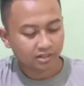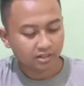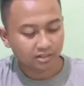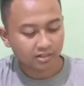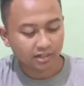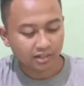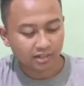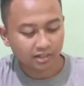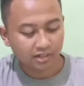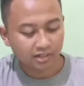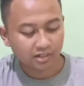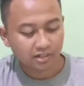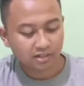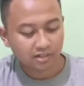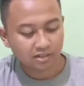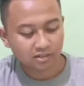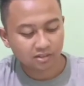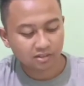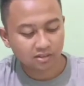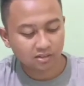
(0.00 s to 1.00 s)
nah
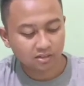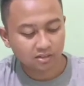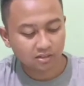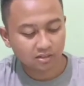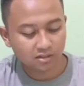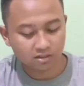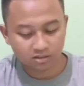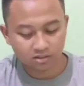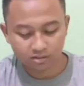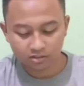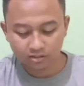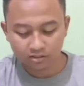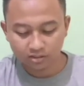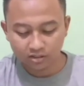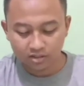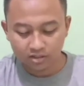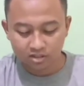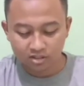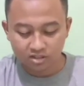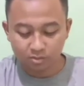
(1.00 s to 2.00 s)
uh,
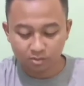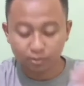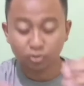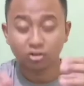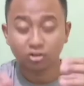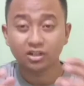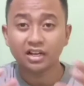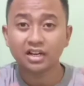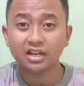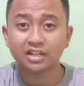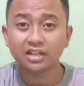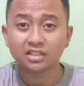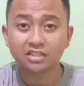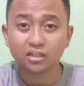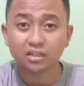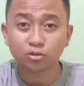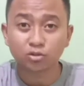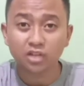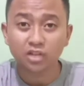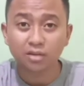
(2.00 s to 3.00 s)
sebetulnya ada
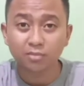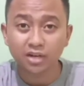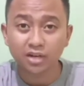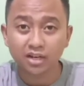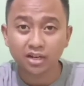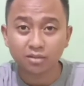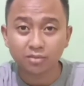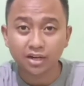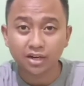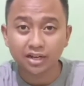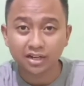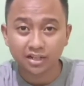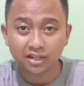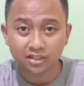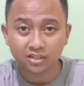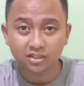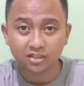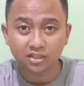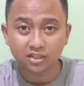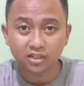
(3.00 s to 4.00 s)
satu tambahan bahan
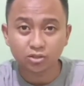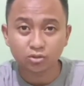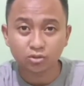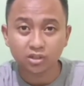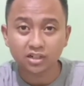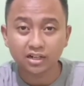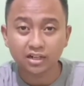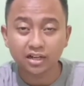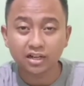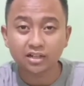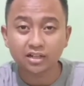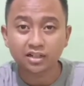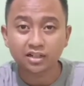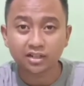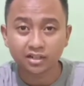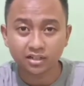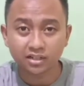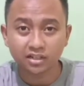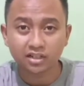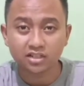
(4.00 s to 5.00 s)
lagi yaitu adalah
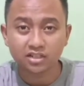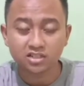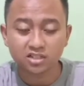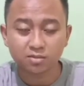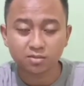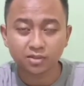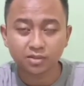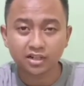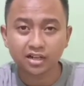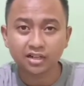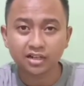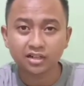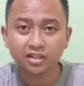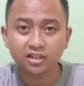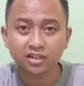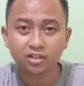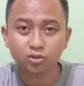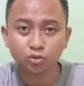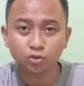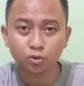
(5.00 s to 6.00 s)
akrilik guys dimana
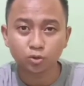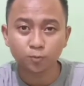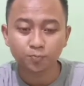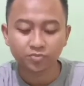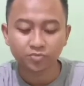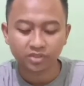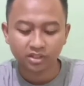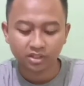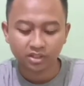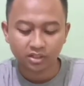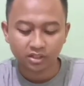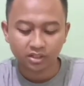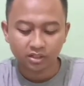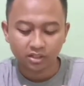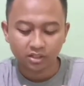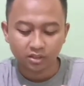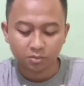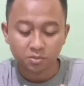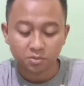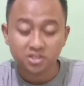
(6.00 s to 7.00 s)
akrilik itu
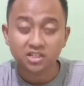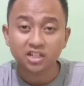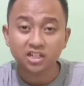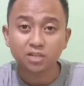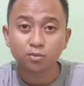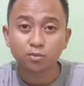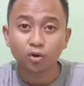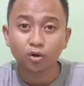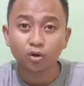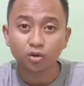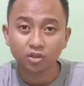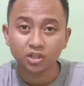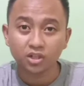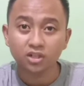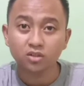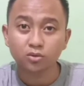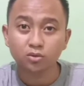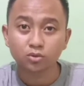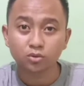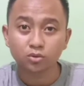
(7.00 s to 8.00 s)
bisa
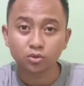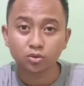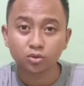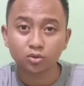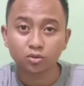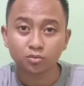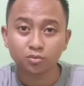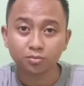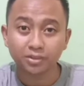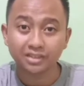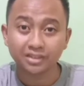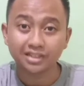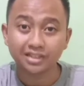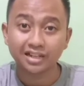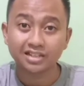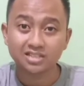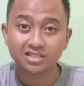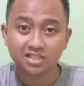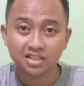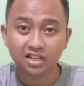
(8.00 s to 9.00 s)
dibolongin untuk
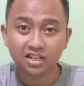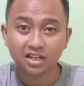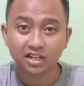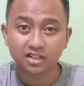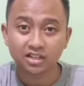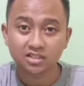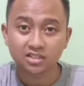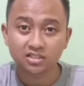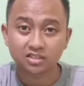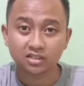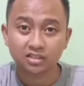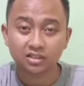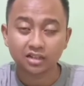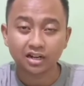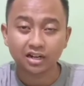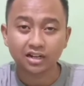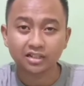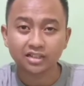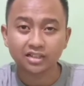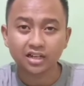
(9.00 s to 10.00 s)
ventilasinya guys
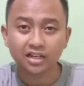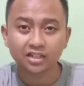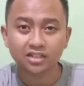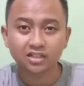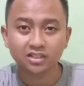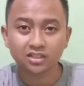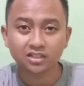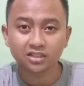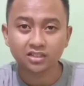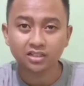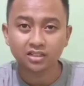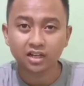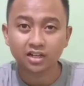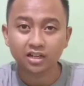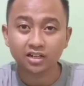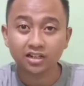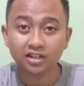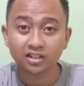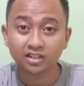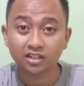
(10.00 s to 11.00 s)
karena tadi
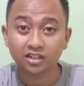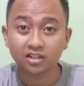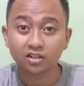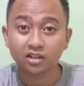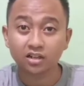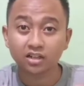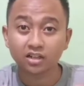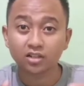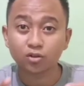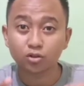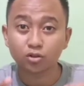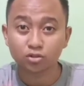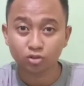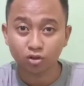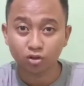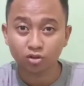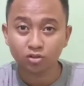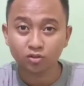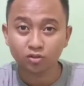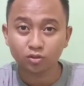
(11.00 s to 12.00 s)
akriliknya lagi
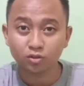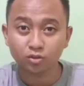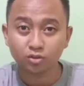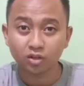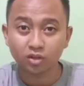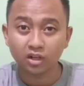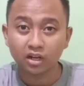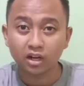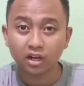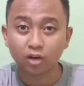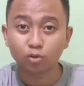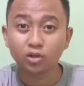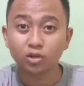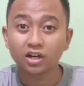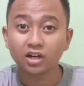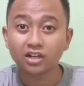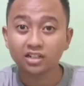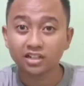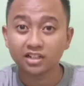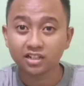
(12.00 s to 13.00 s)
kosong aku
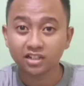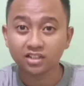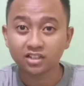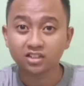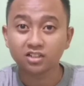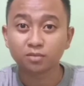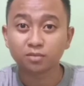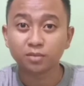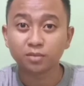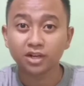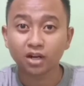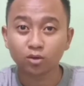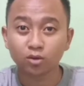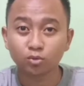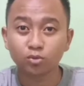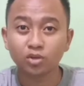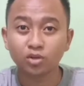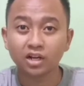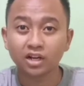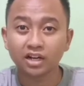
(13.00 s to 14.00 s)
udah keliling di tempat
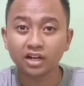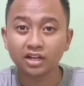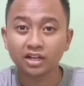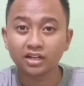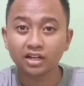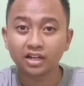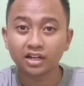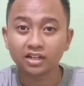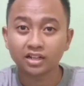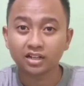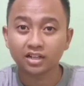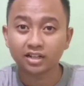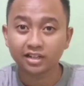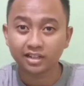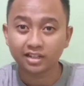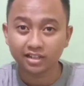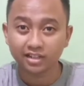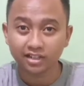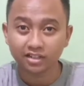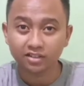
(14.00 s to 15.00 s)
aku udah nggak ada lagi
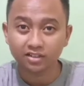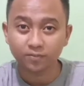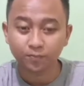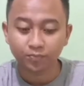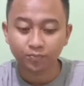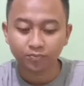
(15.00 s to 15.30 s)
akrilik